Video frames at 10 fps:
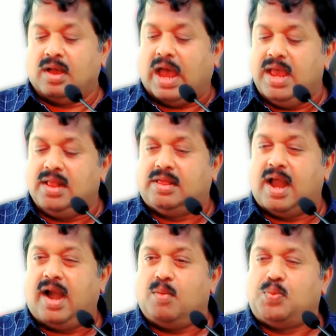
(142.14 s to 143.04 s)
கை
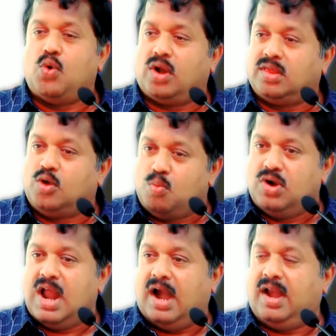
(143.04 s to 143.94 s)
தேட போகிறதுக்கு
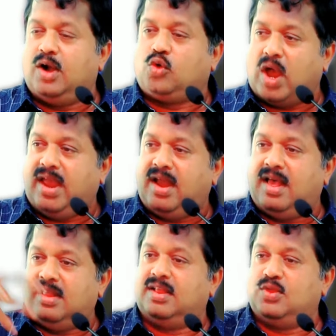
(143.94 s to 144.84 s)
முன்னாடி
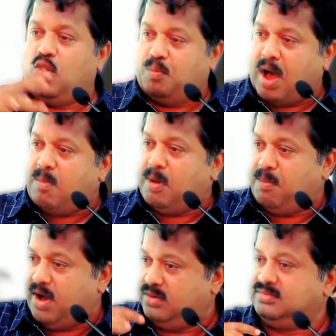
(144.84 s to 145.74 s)
டொயங்கின்னு அதுலேருந்து ஒரு
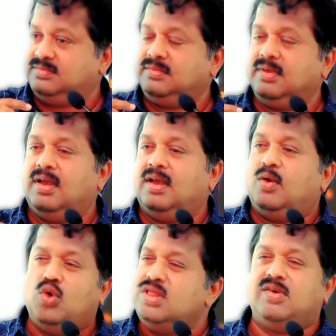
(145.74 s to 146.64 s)
பாப்பப் ஆகும்
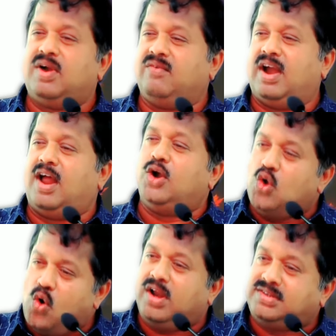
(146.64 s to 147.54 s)
உளுந்த வடை வேண்டாம்
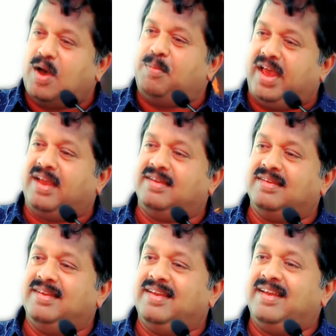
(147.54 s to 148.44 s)
டோனட் சாப்பிட்டேன்
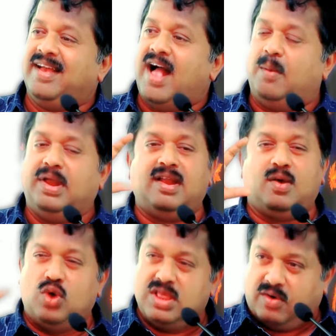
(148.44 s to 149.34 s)
அப்படின்னு
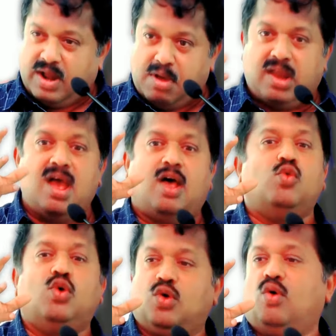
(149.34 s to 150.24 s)
உளுந்த வடை மாதிரியே
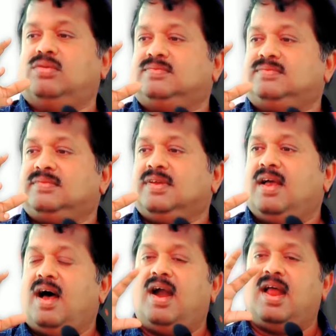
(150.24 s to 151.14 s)
அதுவும் இருக்கும்
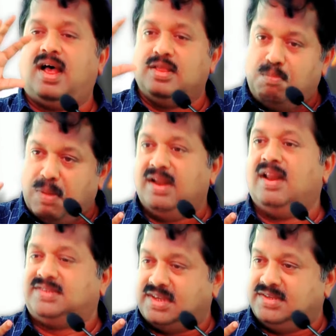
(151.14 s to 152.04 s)
ஆனால் அது
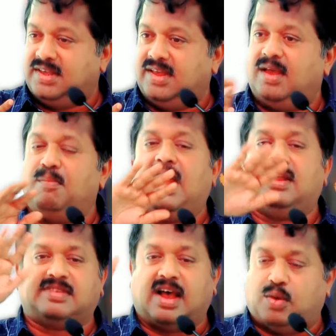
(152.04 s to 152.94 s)
பன்னில் செஞ்சது மேலே
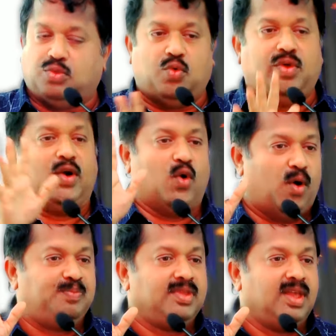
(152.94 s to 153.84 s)
சக்கரை தூவி இருக்கும்